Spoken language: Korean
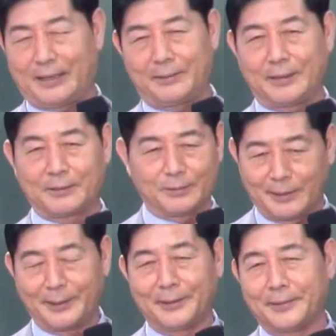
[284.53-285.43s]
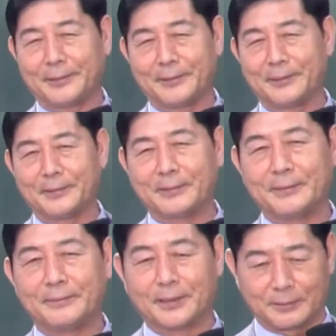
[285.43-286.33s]
막 요란해요.
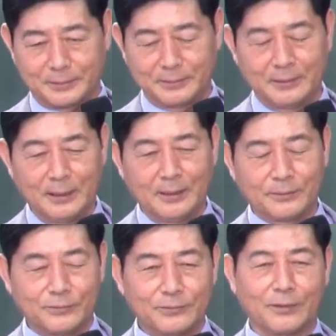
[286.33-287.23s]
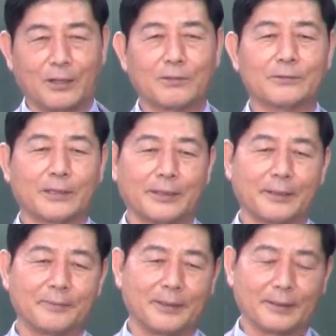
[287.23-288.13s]
막그 눈도 안 오는 나라에
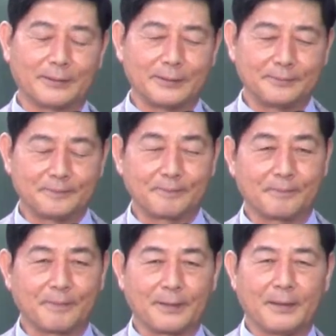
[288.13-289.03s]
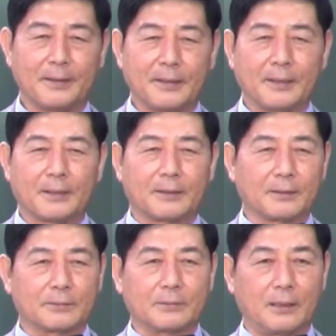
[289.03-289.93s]
막
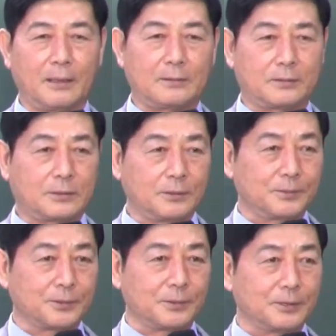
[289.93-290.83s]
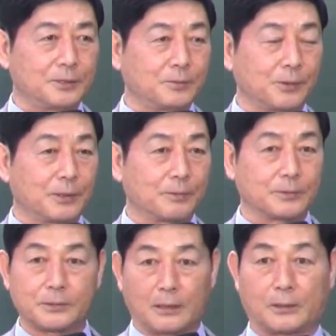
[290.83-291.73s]
그래가 딱 12월 25일 되면
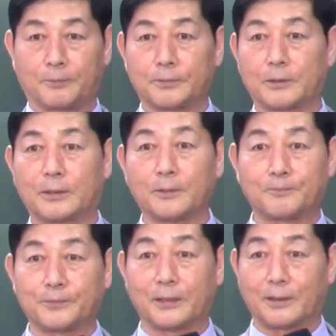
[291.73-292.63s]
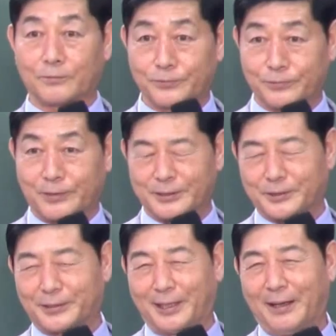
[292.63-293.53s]
싹대포는 기쁘다 굳이
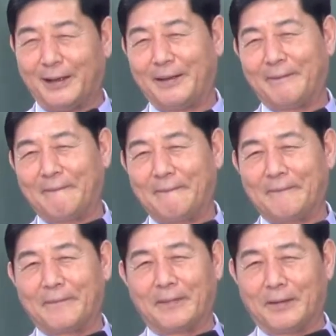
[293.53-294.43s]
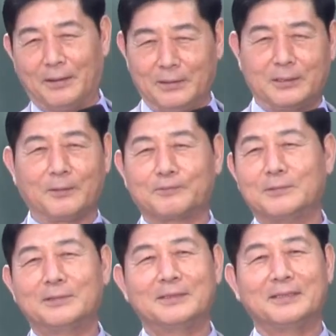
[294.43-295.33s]
가셨다. 얼른 대포
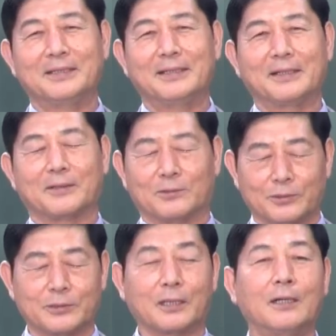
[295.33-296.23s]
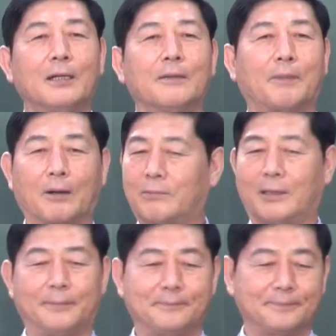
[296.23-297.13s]
그리고 이제 바꿔
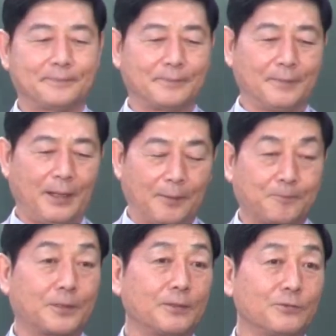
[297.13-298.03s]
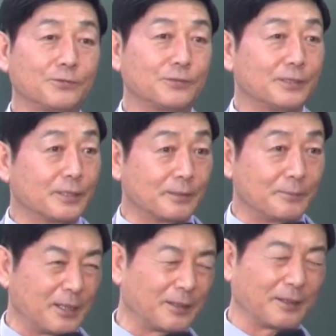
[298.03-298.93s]
해피 뉴 이어
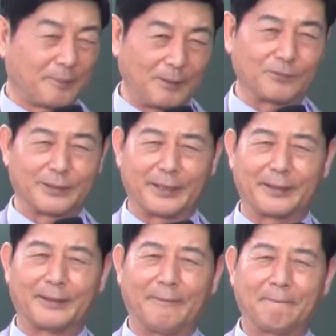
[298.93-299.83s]
막 이렇게 바꾼다니까